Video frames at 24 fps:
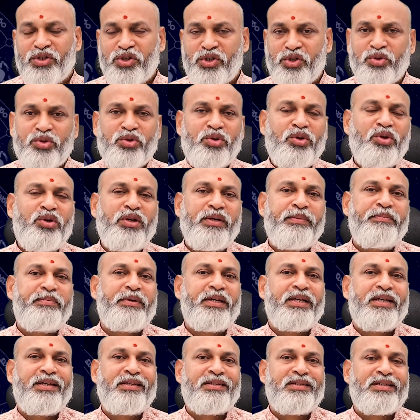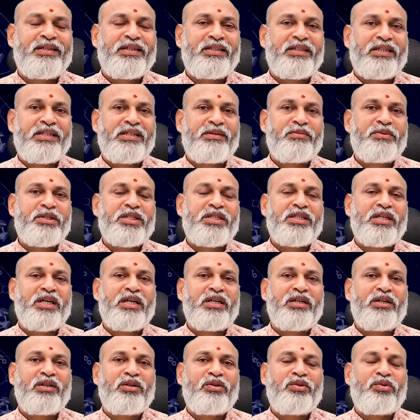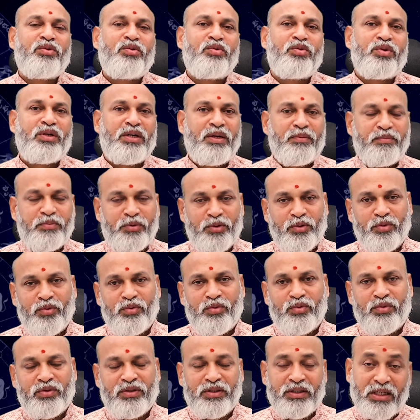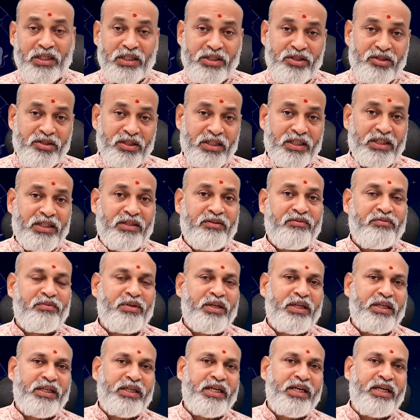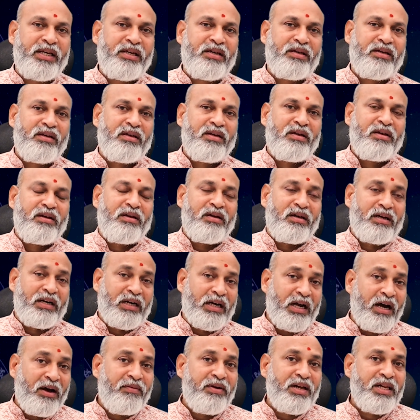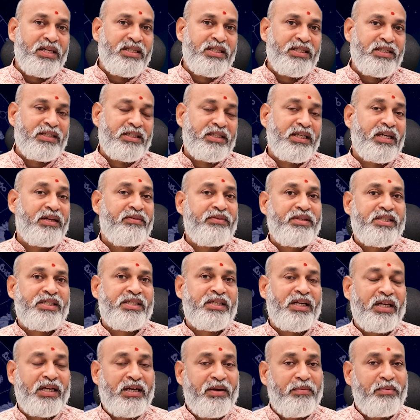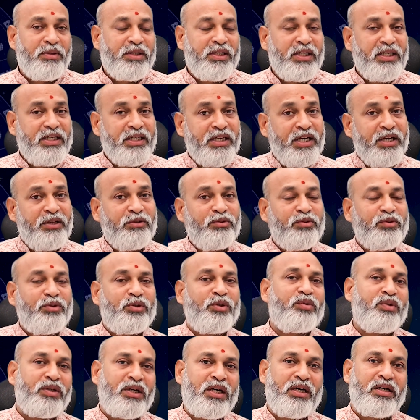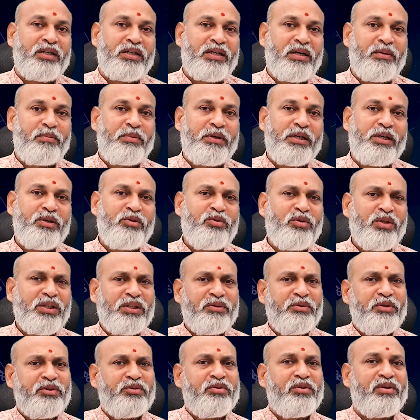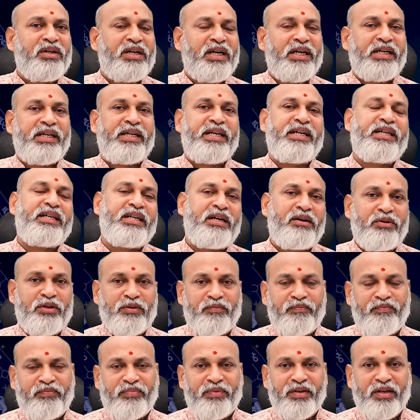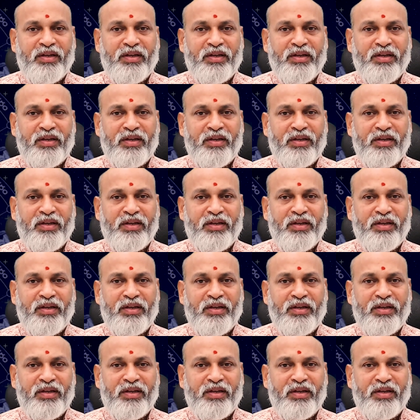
శుక్రుడు ఎప్పుడైనా సరే దశమ స్థానంలో ఉన్నప్పుడు ధనస్సు లగ్నం వారికి రావాల్సిన ధనం ఇస్తాడు కాబట్టి కేతువుతో ఉన్నాడు కాబట్టి కొంతవరకు కట్ అయ్యి రావడం